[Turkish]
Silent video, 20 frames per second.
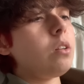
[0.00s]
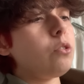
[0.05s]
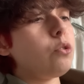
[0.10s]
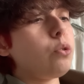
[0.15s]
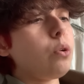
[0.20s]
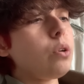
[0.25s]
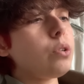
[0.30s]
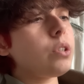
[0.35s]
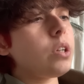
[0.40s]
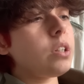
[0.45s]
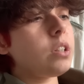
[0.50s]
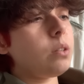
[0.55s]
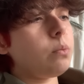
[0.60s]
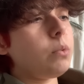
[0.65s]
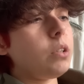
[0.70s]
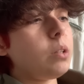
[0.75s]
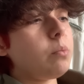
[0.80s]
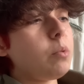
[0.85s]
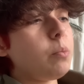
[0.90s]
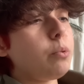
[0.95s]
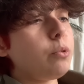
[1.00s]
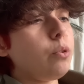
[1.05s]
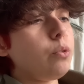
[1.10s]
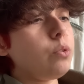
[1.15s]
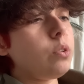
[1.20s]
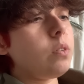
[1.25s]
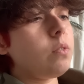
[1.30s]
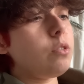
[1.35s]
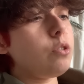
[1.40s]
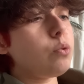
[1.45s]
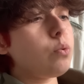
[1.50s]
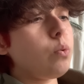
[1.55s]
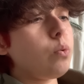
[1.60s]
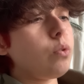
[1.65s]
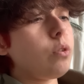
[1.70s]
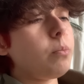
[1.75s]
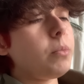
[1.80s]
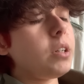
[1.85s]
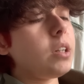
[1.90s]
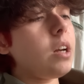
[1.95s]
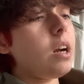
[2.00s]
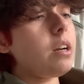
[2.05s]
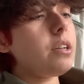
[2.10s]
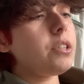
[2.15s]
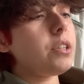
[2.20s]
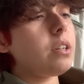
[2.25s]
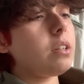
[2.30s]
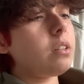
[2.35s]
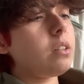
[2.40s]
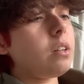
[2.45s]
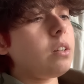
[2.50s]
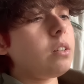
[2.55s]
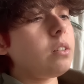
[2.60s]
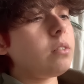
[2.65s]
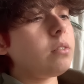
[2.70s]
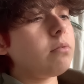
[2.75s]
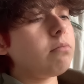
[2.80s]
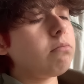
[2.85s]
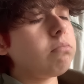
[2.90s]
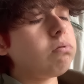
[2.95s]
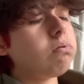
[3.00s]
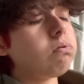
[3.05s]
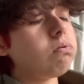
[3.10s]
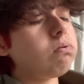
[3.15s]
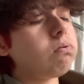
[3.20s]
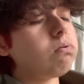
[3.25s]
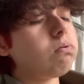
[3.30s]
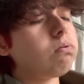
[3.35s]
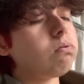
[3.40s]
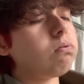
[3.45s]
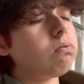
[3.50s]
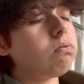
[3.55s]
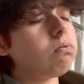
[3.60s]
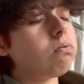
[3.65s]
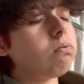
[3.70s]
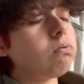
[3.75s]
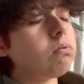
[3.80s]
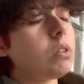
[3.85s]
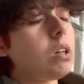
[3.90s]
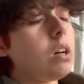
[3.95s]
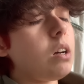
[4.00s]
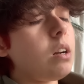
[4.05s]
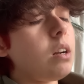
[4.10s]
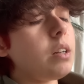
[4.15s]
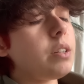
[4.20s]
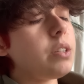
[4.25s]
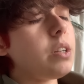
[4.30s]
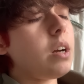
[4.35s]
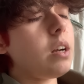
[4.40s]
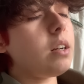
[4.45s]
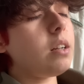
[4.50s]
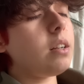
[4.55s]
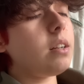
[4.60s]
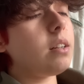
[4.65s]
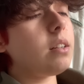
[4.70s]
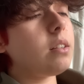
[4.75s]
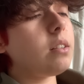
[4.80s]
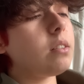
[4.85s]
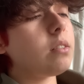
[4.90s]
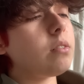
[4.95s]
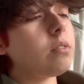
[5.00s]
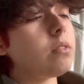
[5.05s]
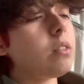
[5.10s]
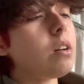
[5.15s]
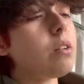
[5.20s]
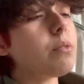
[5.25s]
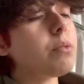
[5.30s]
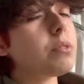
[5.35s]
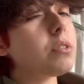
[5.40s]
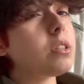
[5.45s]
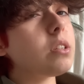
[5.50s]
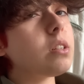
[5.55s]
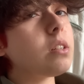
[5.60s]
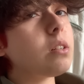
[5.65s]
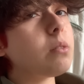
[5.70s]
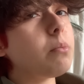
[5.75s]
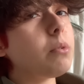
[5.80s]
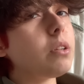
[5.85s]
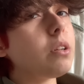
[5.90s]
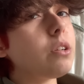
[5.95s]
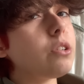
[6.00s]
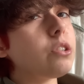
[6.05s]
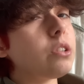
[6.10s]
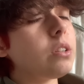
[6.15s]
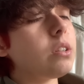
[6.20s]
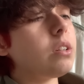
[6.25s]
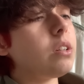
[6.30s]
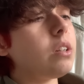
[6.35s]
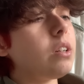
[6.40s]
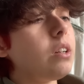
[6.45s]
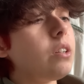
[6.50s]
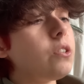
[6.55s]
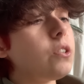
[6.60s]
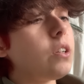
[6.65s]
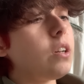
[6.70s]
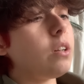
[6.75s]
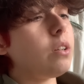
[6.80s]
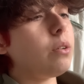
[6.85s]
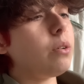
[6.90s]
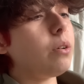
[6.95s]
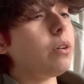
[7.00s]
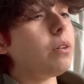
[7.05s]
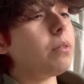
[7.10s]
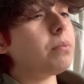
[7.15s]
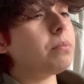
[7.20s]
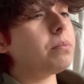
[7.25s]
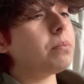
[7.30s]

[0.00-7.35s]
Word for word: Çok şaşırmadığım bir plot twist oldu ama gerçekten uf, karakterlerin davranışları bana aşırı cringe geliyor.